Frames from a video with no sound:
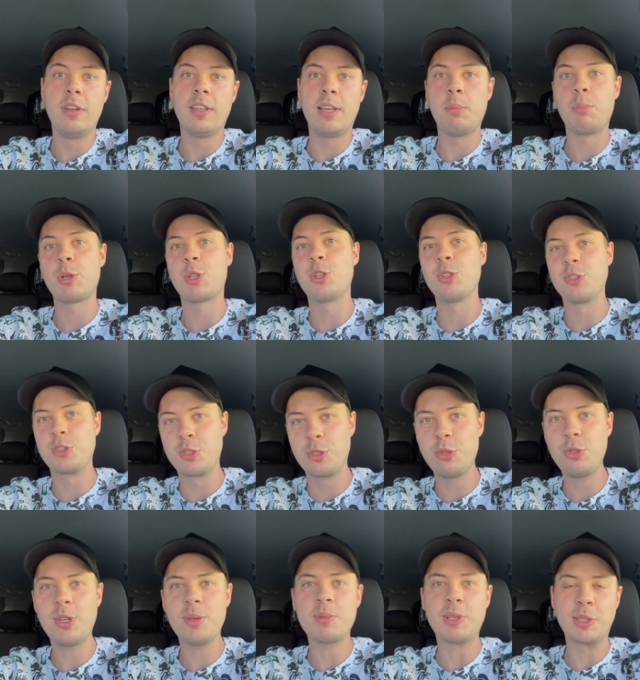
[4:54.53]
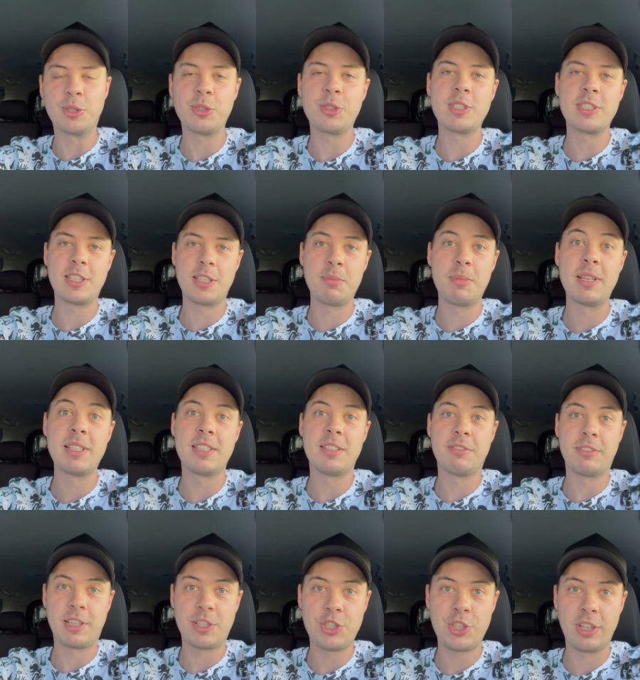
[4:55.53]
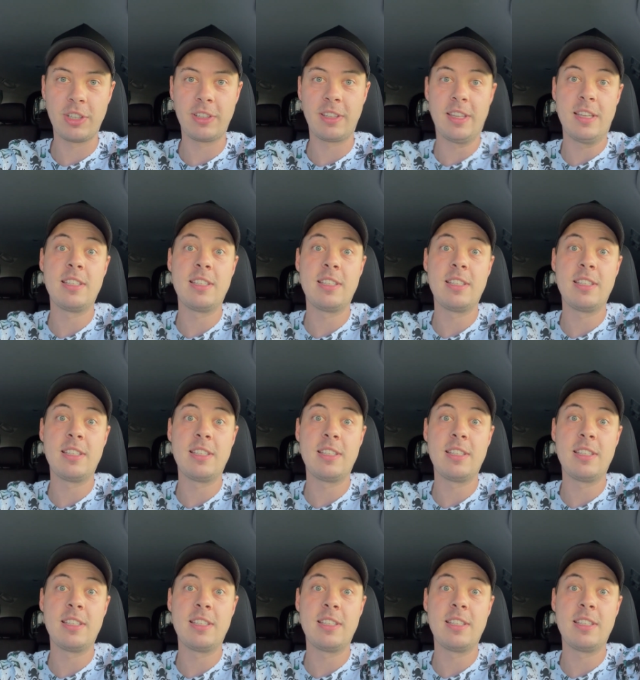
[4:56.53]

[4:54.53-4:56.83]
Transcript: я пошел с другом, который занимается в качалке.